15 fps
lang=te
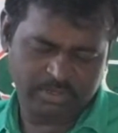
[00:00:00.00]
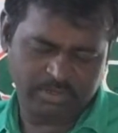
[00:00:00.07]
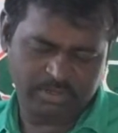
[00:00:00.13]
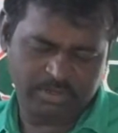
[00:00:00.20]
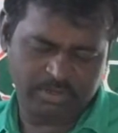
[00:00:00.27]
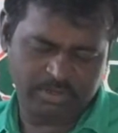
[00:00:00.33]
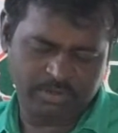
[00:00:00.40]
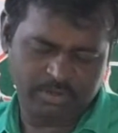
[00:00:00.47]
ఓ
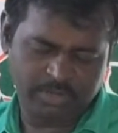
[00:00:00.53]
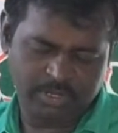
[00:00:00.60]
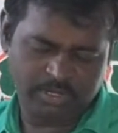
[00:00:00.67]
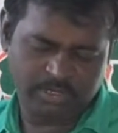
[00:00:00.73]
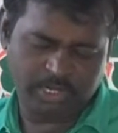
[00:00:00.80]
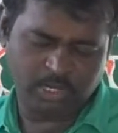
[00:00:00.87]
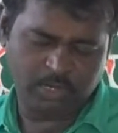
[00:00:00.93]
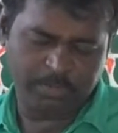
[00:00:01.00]

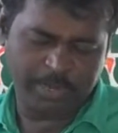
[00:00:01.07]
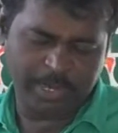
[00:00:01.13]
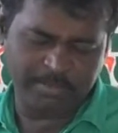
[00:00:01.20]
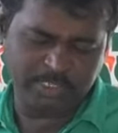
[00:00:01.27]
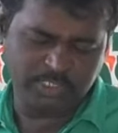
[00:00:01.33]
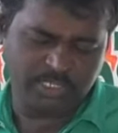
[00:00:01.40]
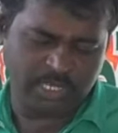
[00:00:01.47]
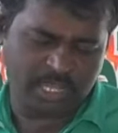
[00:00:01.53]
నన్ను
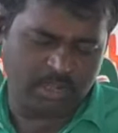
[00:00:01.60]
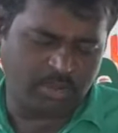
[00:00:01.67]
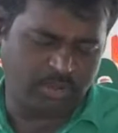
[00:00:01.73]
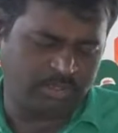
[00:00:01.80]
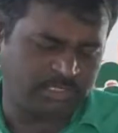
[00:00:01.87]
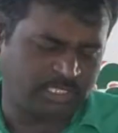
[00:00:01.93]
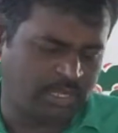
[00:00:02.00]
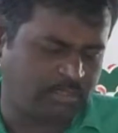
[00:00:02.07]
ప్రేమించి నా
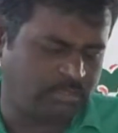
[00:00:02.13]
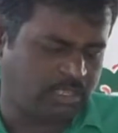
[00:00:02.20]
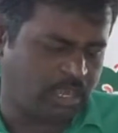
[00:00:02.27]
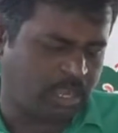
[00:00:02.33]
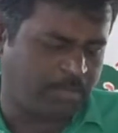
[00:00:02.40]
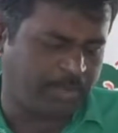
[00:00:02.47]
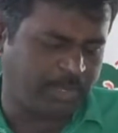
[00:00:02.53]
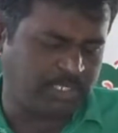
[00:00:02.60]
కొరకు తను
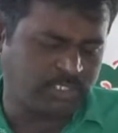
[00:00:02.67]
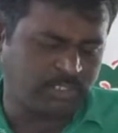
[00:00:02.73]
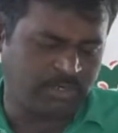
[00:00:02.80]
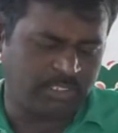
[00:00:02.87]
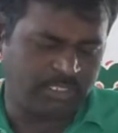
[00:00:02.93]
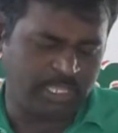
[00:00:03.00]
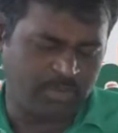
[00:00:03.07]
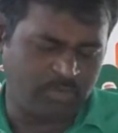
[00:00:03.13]
తాను
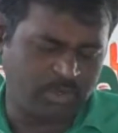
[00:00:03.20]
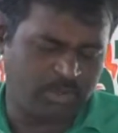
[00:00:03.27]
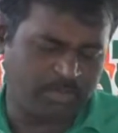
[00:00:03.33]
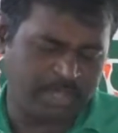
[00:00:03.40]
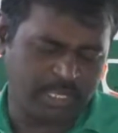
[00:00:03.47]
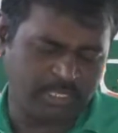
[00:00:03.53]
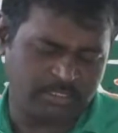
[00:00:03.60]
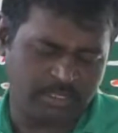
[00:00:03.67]
అప్పగించుకున్న దేవునికి
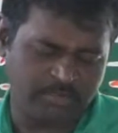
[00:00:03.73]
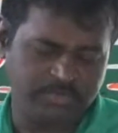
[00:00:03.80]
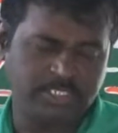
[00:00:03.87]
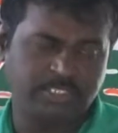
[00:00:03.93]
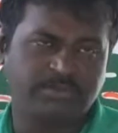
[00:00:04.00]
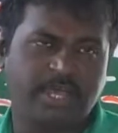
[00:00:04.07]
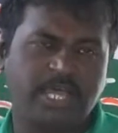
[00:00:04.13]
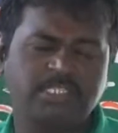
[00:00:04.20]
మానేందుల
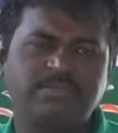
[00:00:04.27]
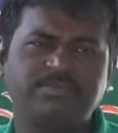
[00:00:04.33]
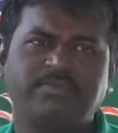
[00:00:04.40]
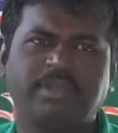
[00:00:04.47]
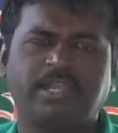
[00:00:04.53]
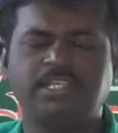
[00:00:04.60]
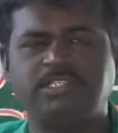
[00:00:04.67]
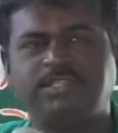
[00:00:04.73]
విశ్వాసం
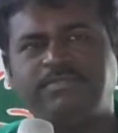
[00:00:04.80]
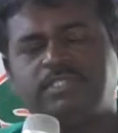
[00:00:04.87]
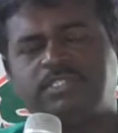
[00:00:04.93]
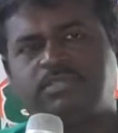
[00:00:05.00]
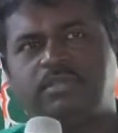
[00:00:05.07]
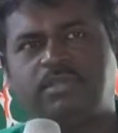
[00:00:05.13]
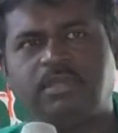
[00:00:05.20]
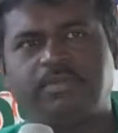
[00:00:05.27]
వలన
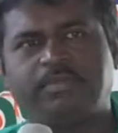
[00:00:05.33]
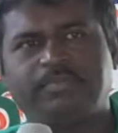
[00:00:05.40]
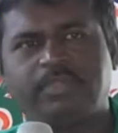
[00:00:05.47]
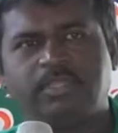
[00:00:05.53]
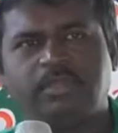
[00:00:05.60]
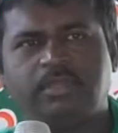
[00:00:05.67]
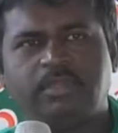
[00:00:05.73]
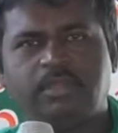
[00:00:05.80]
జీవిస్తున్నాను
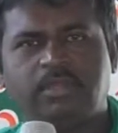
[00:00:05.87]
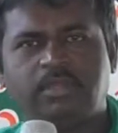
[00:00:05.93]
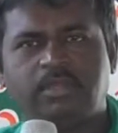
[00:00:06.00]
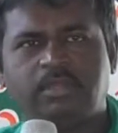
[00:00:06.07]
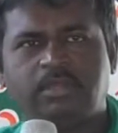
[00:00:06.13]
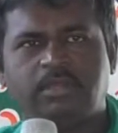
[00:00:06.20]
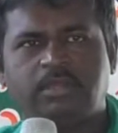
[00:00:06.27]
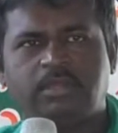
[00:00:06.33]

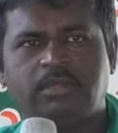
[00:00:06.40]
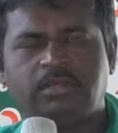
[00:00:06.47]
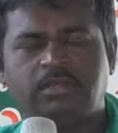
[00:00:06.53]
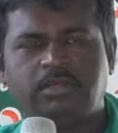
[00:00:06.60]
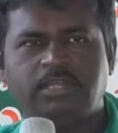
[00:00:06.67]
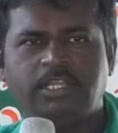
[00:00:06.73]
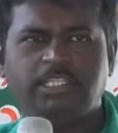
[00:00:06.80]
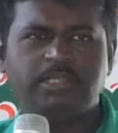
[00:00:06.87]

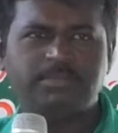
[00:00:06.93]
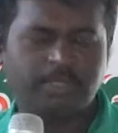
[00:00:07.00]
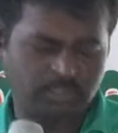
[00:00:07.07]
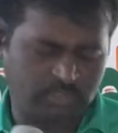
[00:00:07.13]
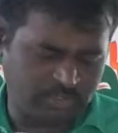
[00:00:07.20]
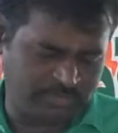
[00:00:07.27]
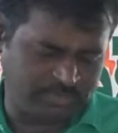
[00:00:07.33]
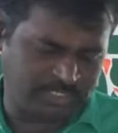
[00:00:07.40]

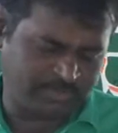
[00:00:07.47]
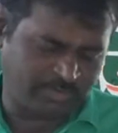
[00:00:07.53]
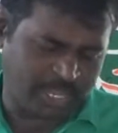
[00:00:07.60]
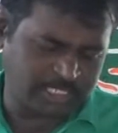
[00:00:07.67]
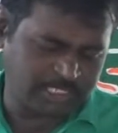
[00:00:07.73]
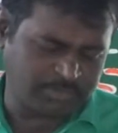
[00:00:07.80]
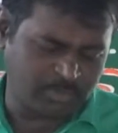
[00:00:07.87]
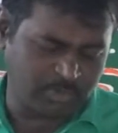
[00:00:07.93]
నీతిమంతుడు
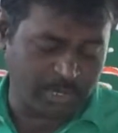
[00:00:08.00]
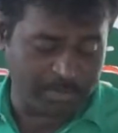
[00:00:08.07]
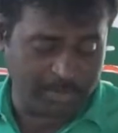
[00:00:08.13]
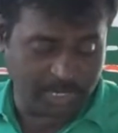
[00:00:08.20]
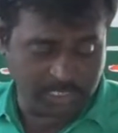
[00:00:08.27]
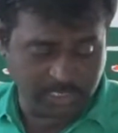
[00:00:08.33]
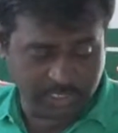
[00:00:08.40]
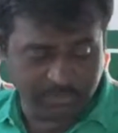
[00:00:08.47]

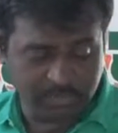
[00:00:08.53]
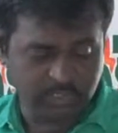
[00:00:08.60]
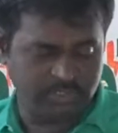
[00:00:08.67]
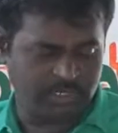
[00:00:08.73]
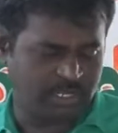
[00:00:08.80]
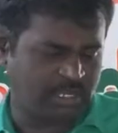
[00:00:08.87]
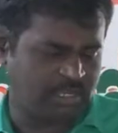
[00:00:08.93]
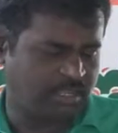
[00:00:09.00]
విశ్వాసమూలముగా
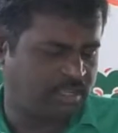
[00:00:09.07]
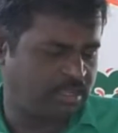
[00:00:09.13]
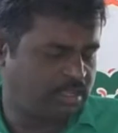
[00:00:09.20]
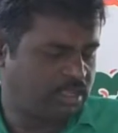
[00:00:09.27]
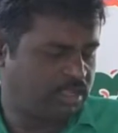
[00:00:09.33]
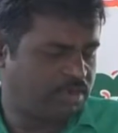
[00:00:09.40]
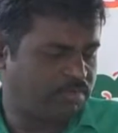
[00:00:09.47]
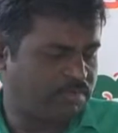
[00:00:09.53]
జీవించునన్న
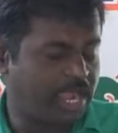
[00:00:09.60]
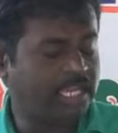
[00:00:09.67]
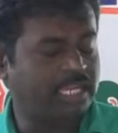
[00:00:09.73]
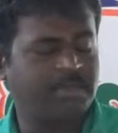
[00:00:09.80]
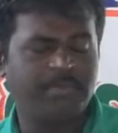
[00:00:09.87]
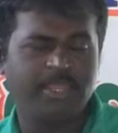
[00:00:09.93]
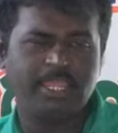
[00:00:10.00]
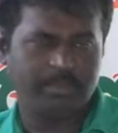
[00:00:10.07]

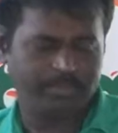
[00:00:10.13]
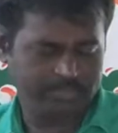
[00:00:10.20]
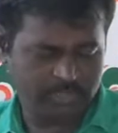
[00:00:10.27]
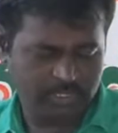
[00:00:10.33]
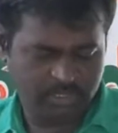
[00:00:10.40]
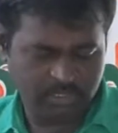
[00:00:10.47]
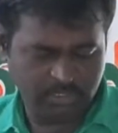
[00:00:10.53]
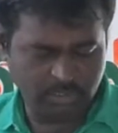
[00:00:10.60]
వాక్యమే
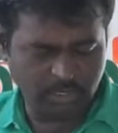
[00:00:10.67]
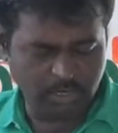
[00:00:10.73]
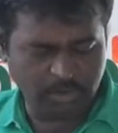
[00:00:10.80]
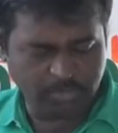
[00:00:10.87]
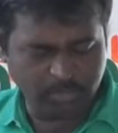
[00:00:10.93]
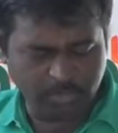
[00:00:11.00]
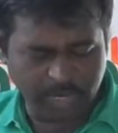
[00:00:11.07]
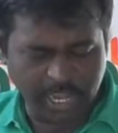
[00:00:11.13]
ఇందులో
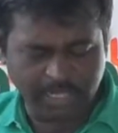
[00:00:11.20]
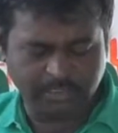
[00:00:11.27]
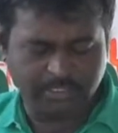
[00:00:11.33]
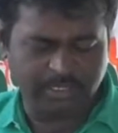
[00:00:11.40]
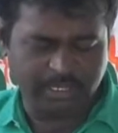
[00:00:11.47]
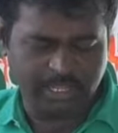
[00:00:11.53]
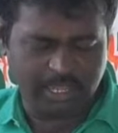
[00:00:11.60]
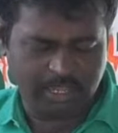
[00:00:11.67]

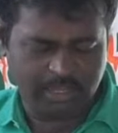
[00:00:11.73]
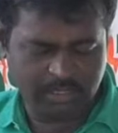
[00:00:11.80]
మూలార్థంగా